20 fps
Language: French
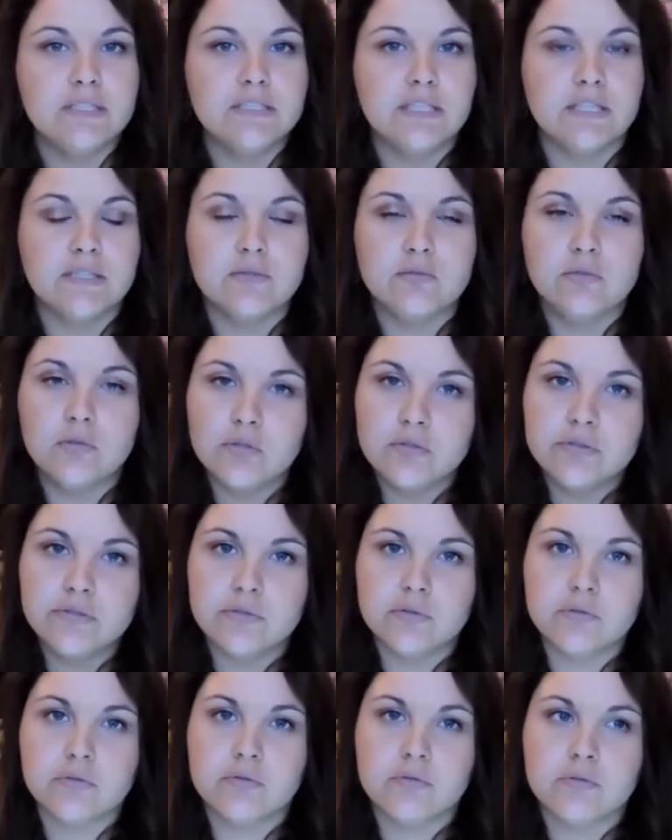j'adore
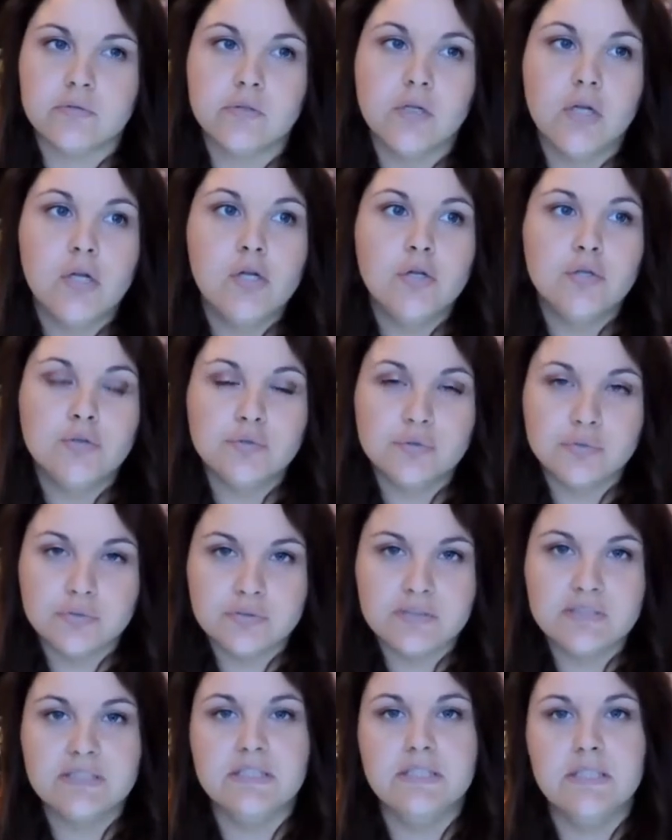son, son
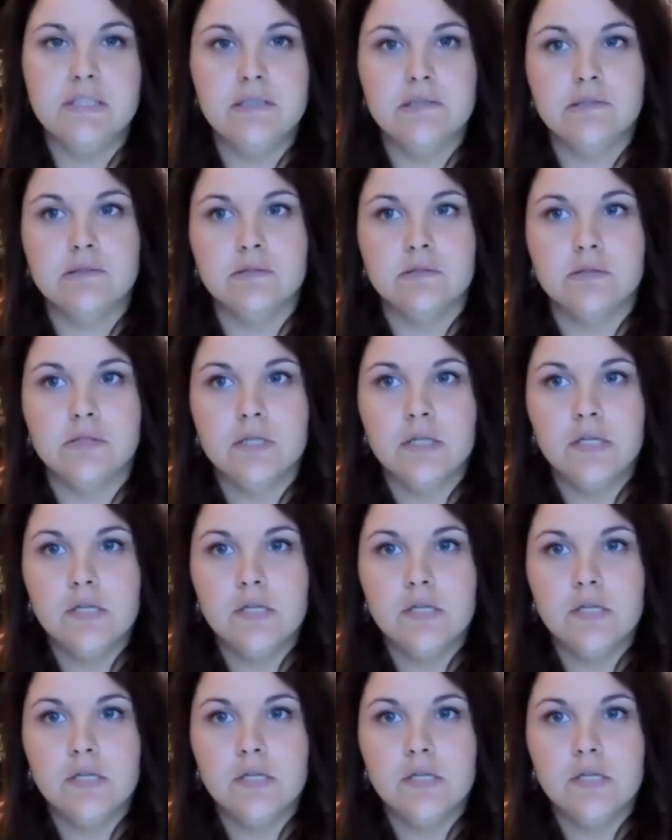style, euh,